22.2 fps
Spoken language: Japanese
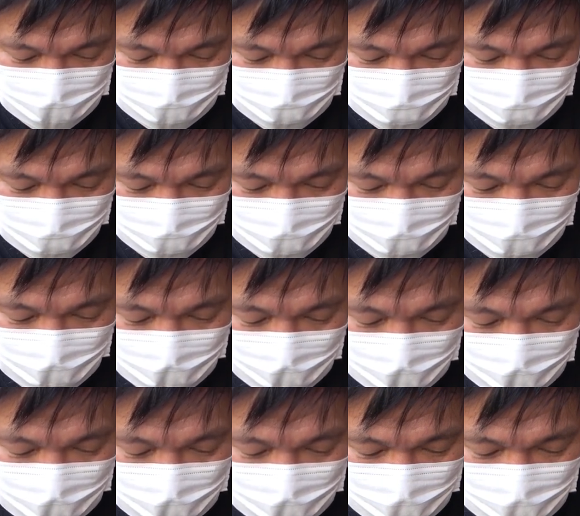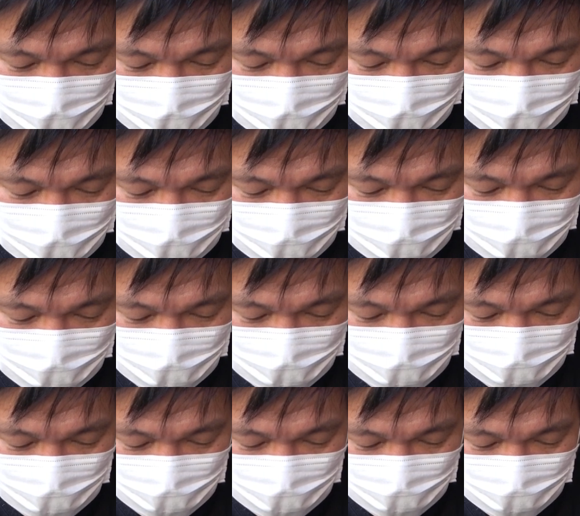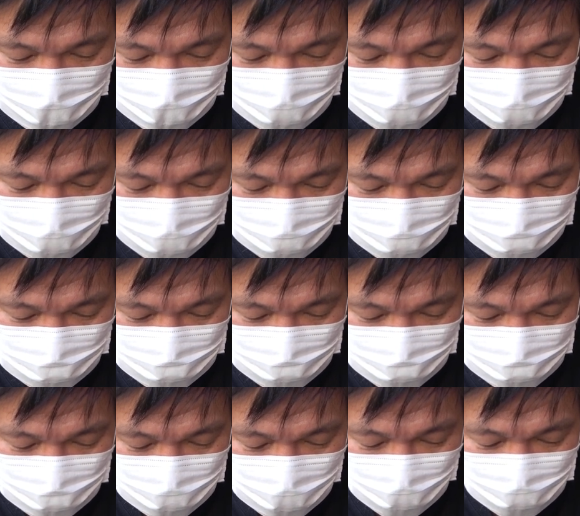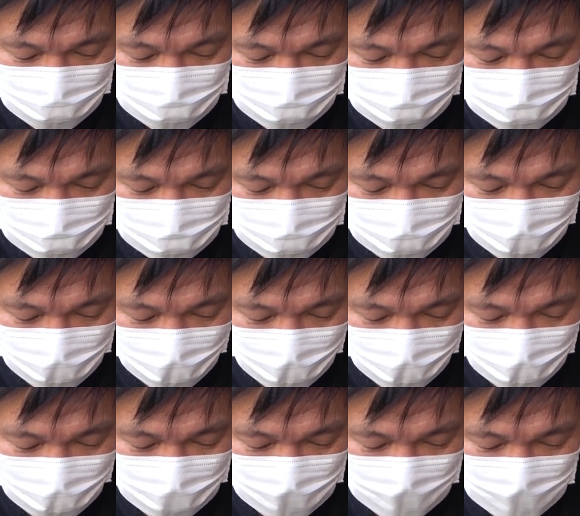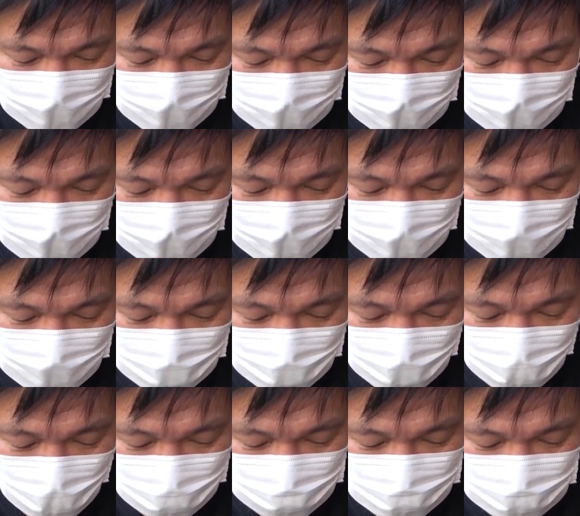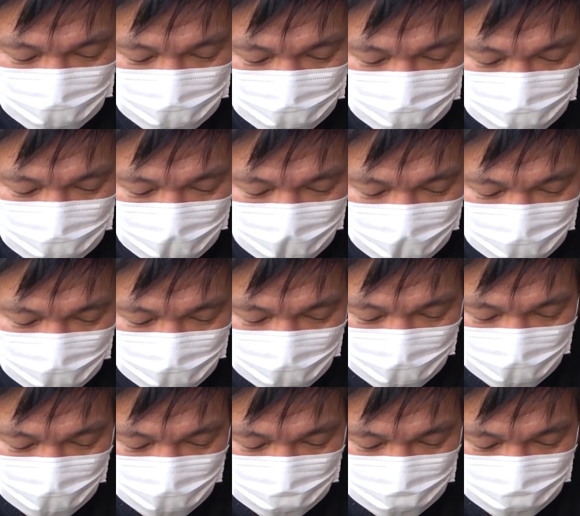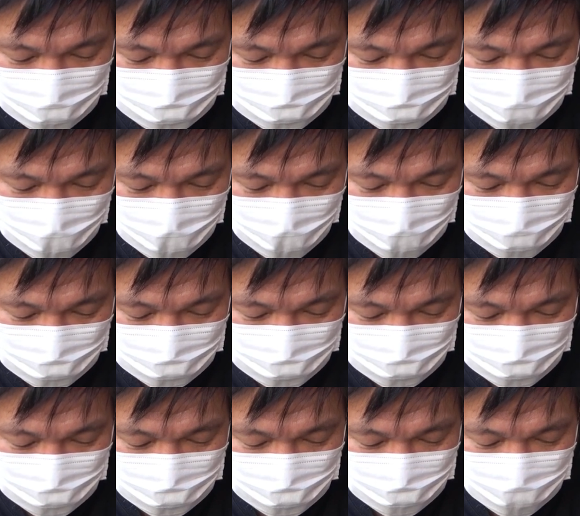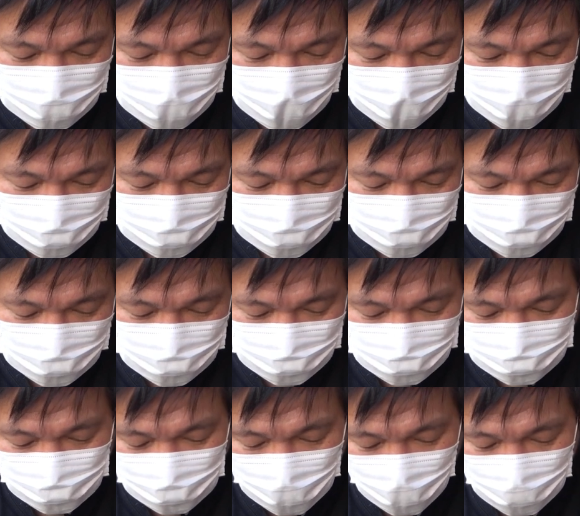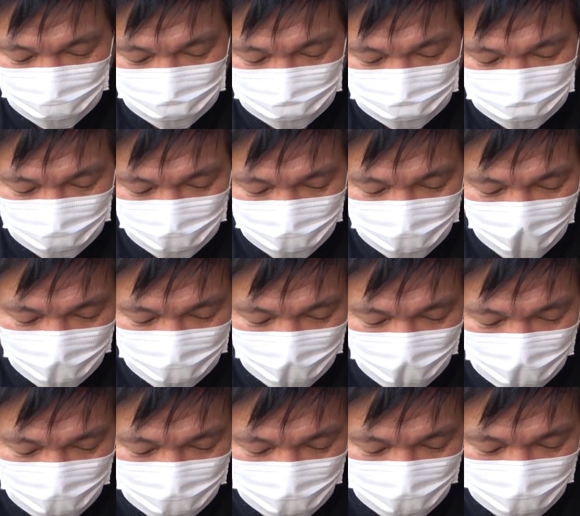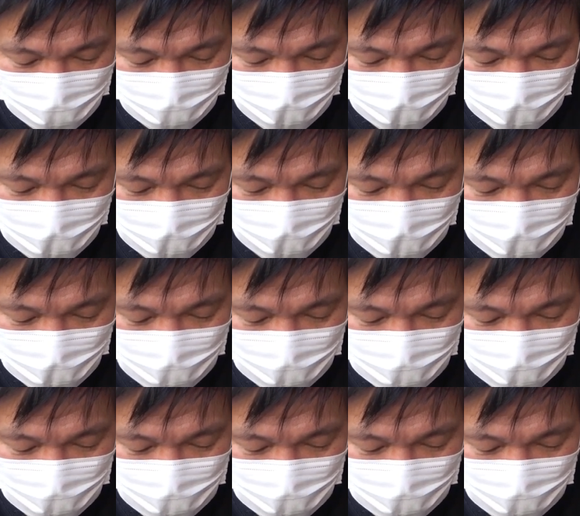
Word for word: とあなんと更新されてないですね13時15分のままだわ